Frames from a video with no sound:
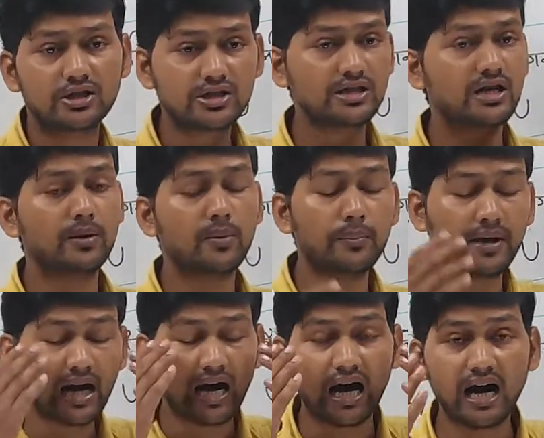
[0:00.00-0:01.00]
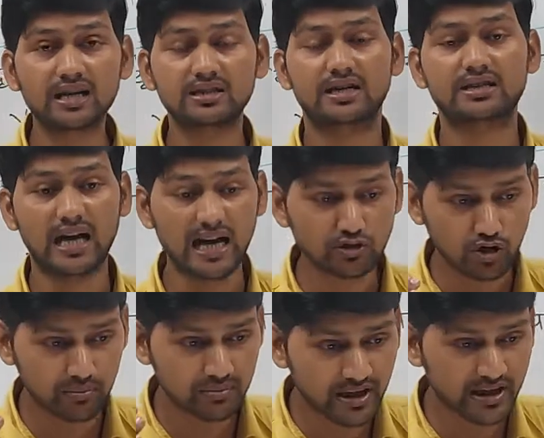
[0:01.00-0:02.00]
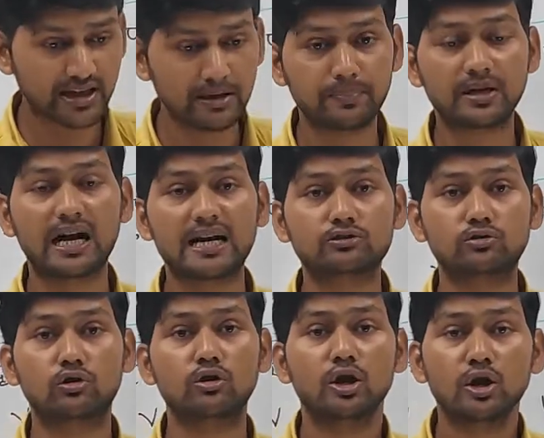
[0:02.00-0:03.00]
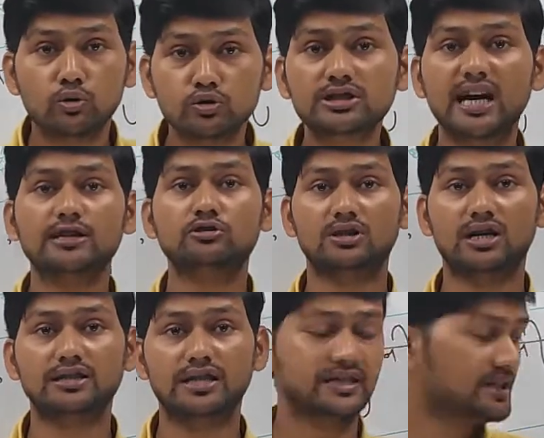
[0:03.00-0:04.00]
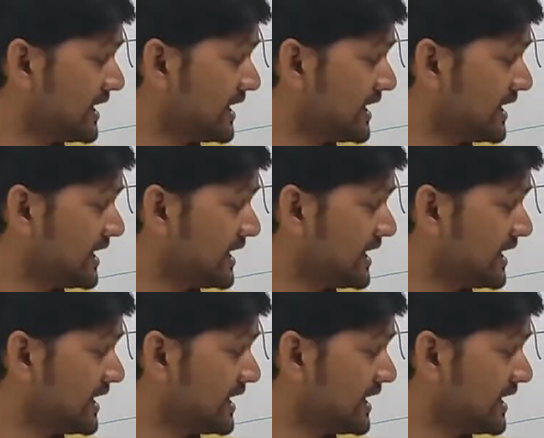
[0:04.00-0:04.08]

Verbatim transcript: जिससे हम मेरा आंख देखता है जो हम देख रहे हैं प्रकाश को उसका जो तरंग दर्ज